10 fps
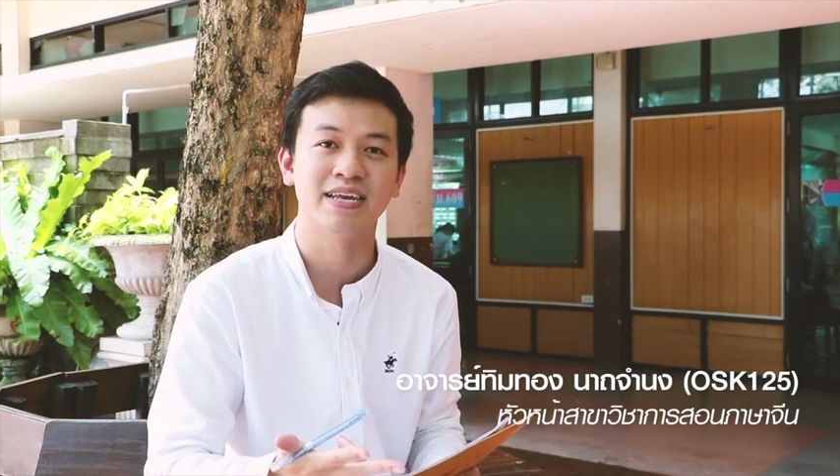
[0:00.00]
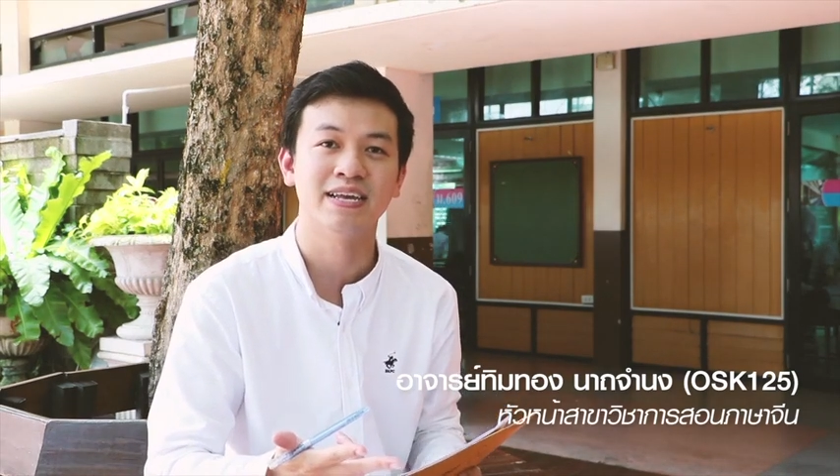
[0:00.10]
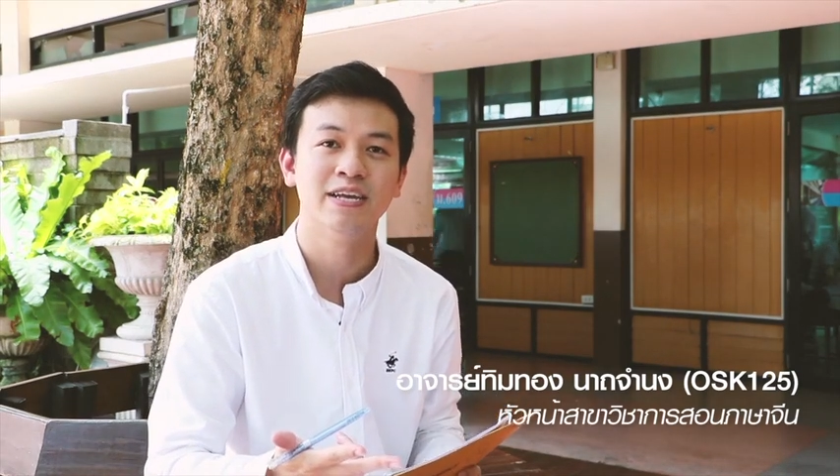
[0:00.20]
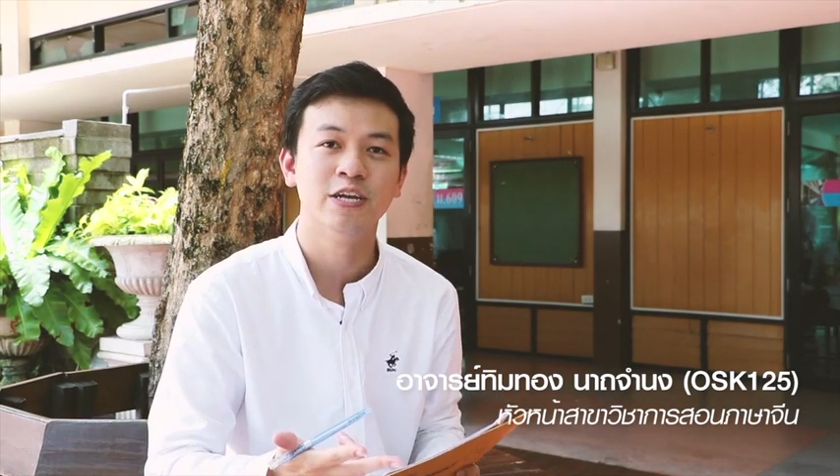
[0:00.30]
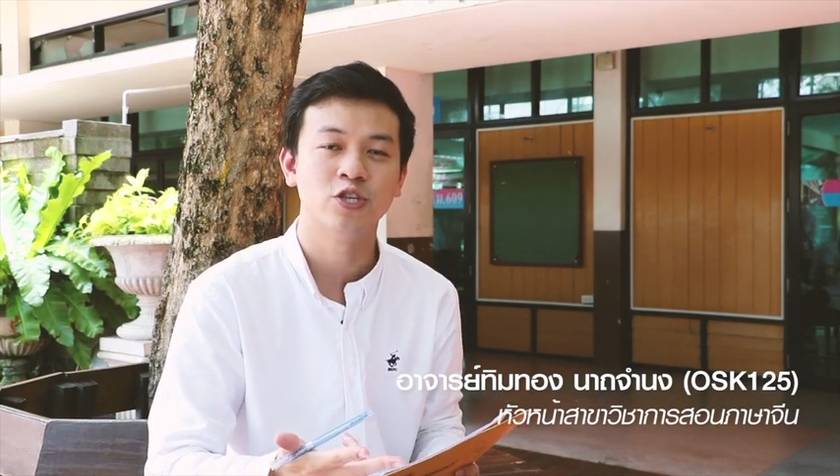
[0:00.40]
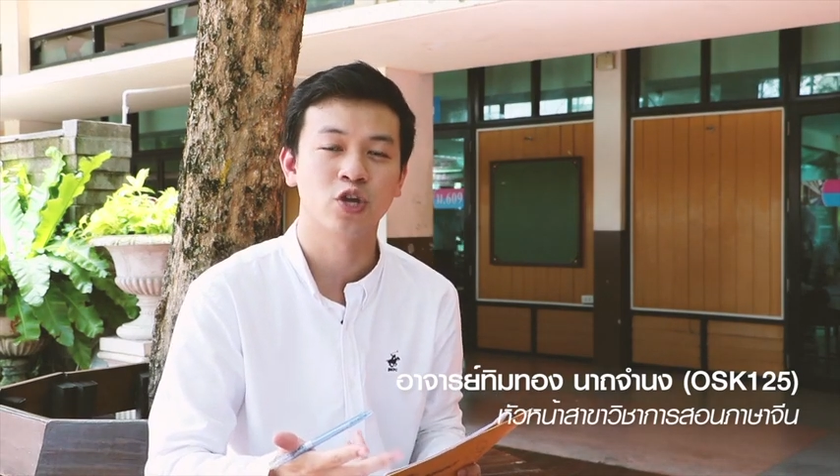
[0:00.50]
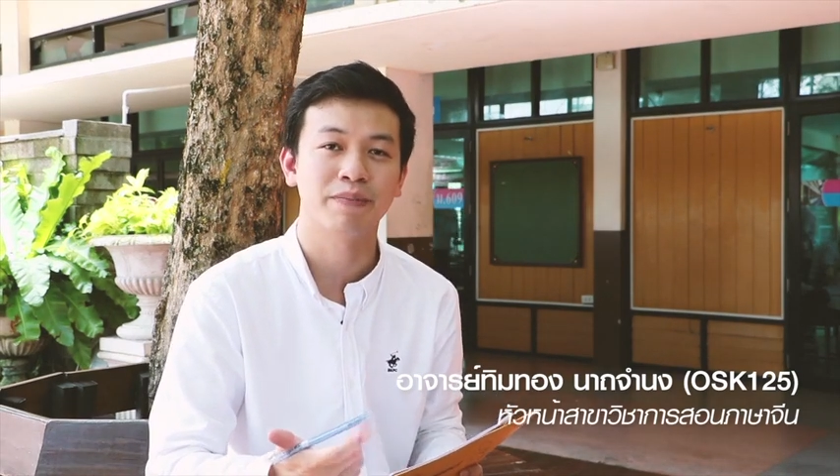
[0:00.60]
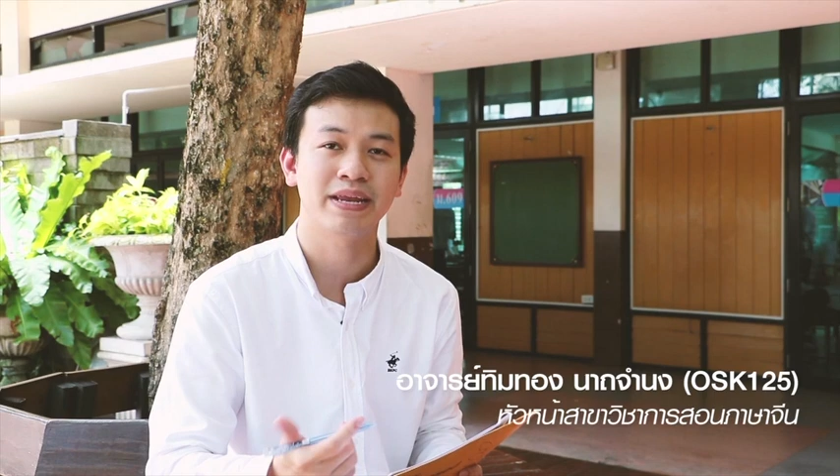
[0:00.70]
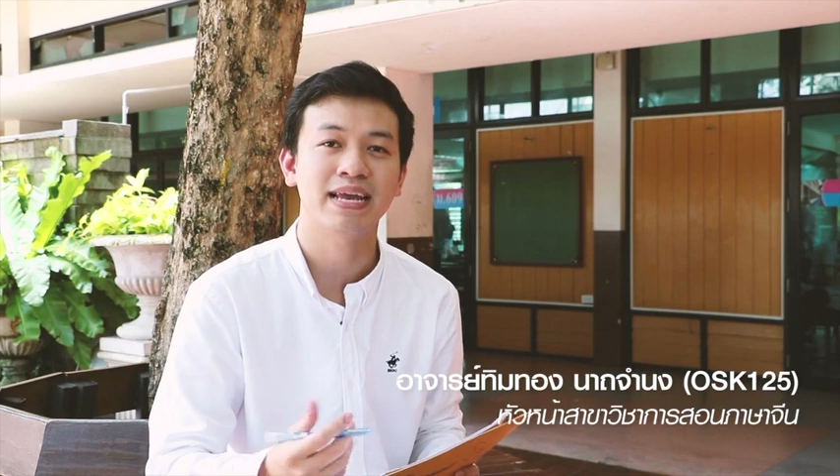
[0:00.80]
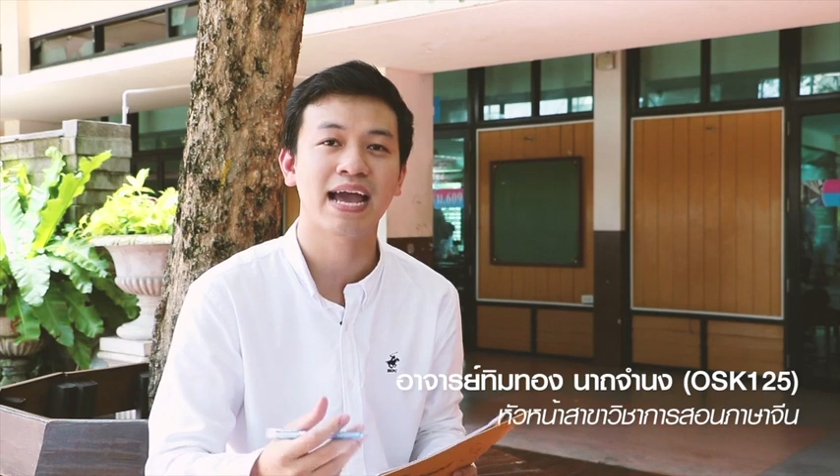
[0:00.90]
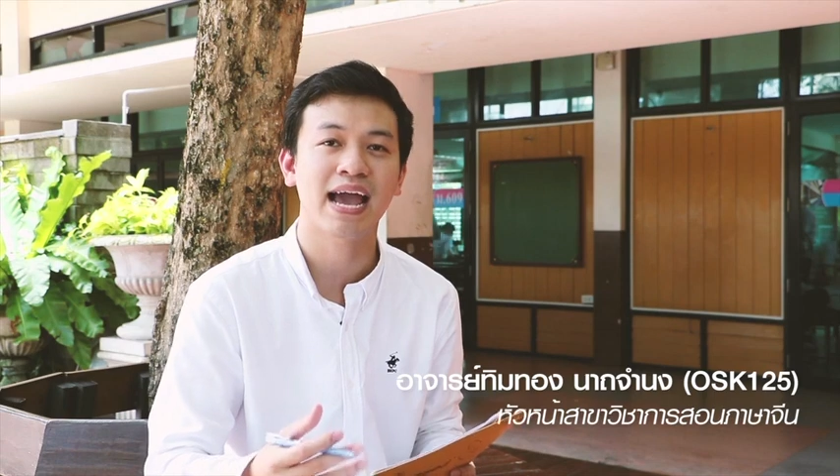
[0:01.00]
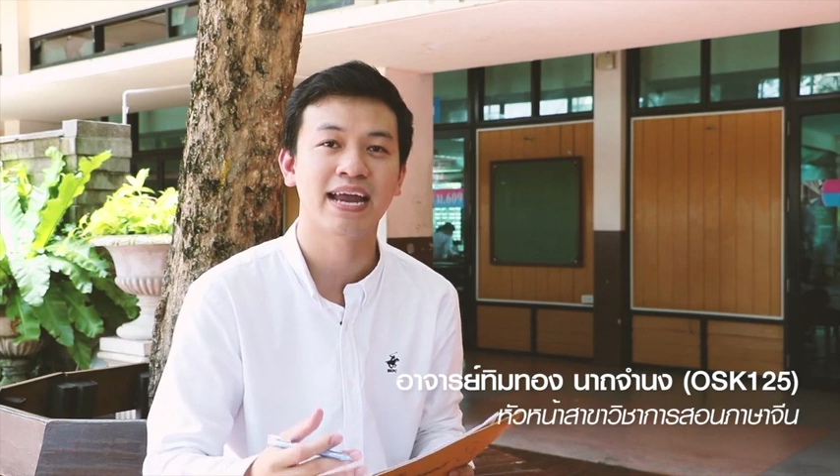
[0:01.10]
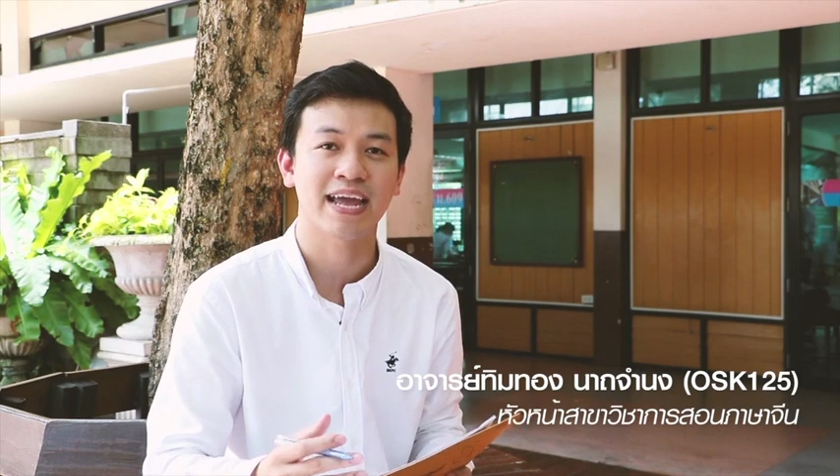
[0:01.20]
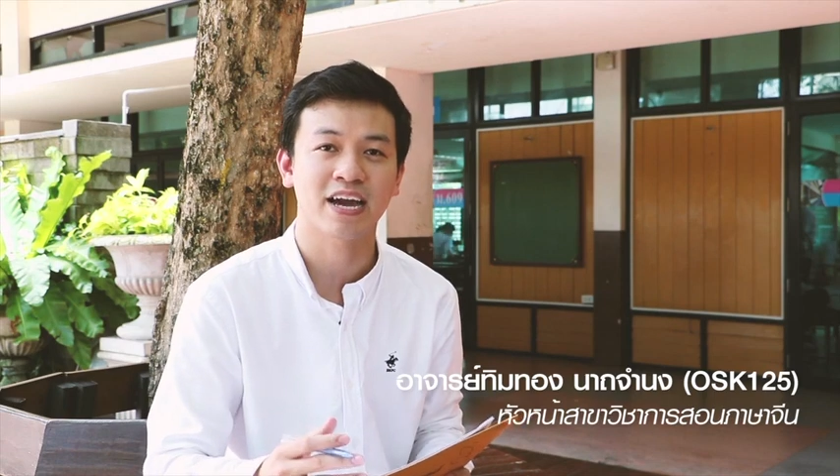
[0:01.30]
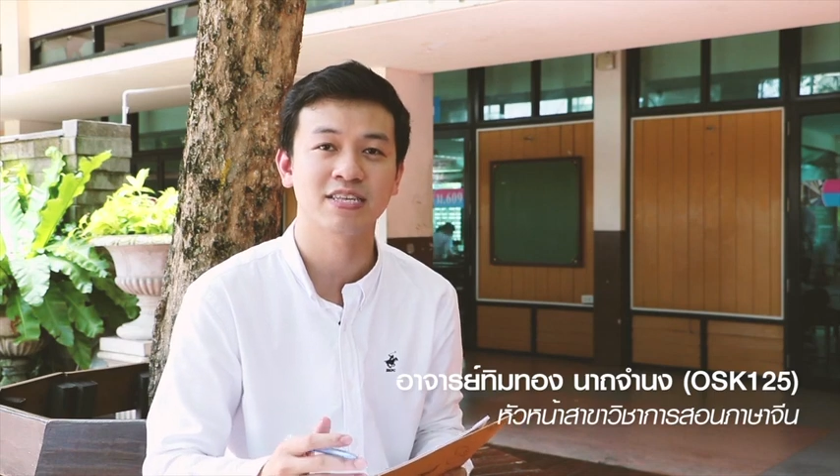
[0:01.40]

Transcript: 4 จนปีที่5เนี่ย